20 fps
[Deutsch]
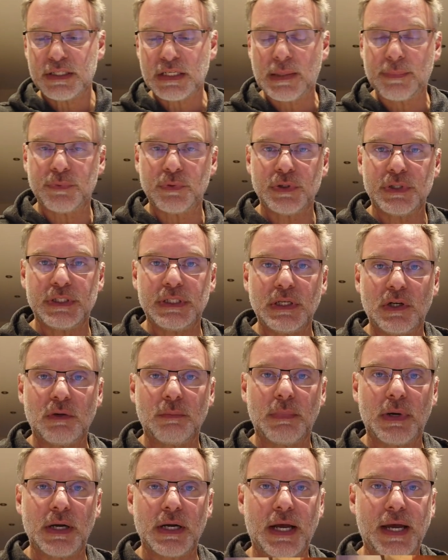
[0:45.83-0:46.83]
Ich habe es euch hier
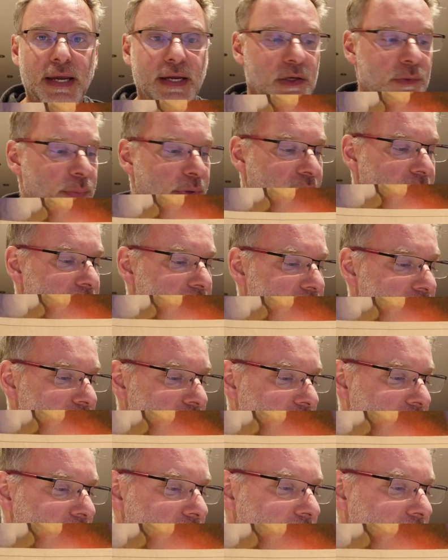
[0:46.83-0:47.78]
auch mal eingeblendet.